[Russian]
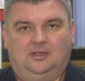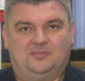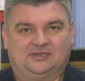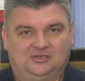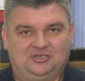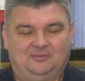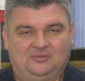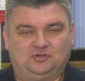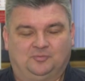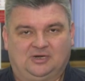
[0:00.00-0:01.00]
Продолжаем
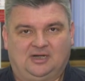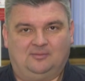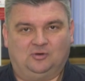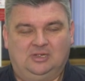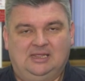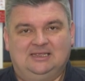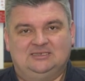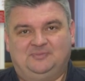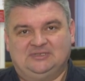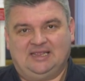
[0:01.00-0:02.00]
нашу программу.
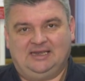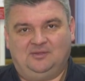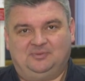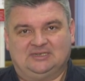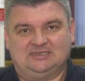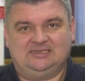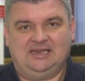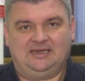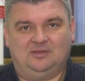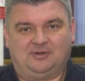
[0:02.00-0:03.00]
Специальное
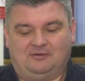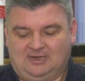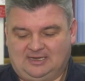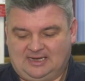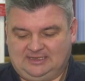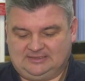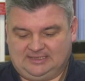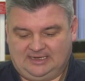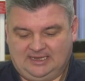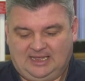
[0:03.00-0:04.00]
подразделение
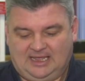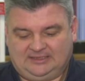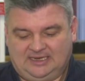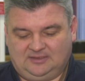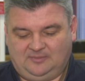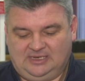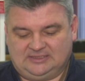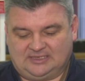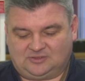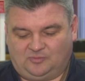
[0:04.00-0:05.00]
правоохранителей, отряды
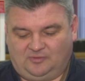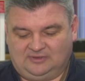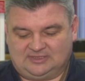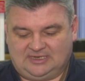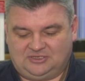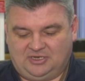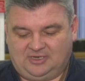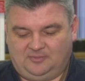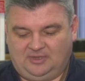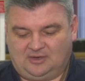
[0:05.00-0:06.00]
милиции особого
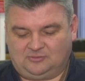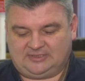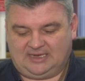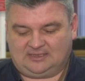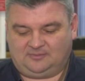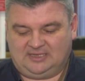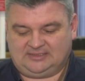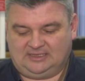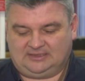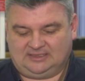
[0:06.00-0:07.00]
назначения Беларуси
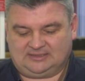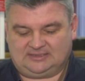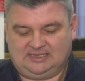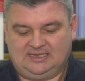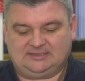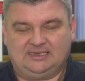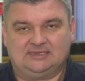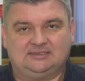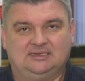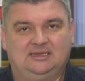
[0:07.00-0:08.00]
отметили 30-летие
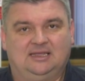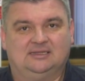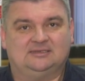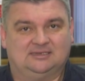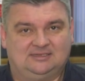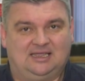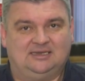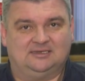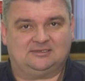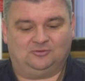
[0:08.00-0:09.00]
со дня
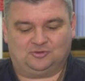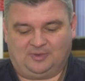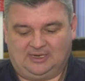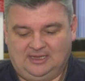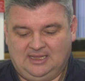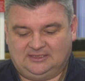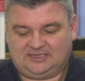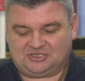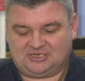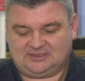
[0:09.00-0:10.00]
создания службы.
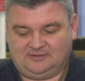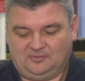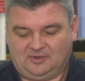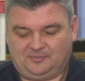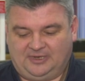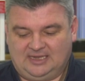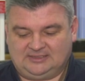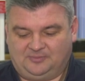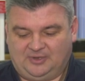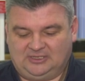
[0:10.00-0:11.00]
Торжественные
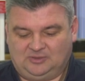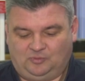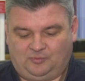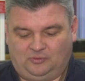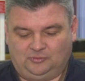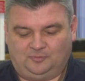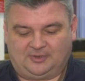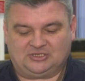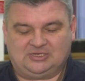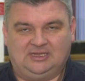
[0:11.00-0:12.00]
мероприятия по этому поводу
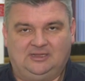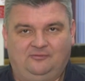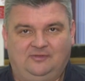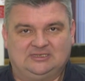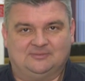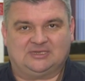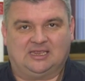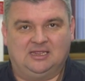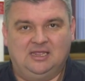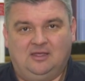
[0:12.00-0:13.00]
прошли и в
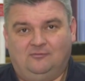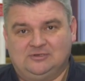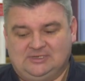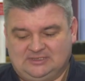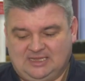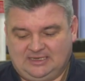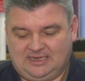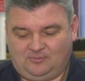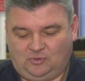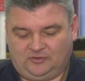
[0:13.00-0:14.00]
Витебске. Возле
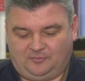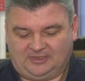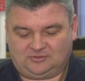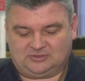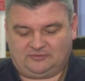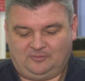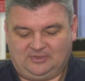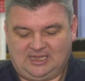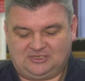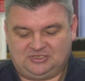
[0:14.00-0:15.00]
здания ОМОНа в присутствии
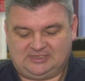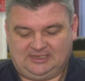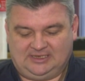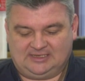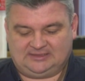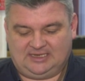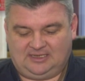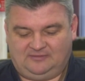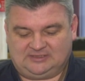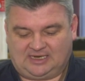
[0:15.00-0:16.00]
многочисленных гостей
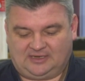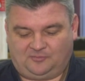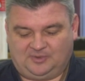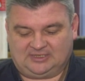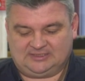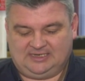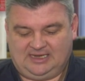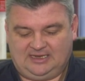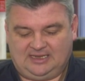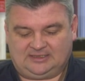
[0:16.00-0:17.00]
и ветеранов
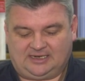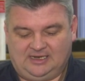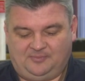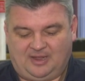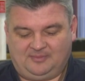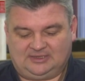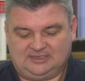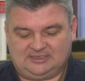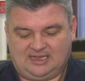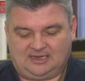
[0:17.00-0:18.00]
подразделения открыли памятный
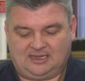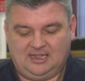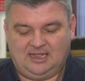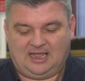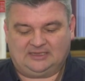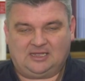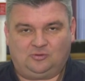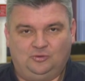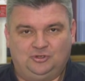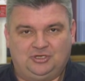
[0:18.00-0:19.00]
знак,
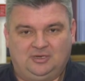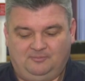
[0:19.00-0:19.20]
атакующий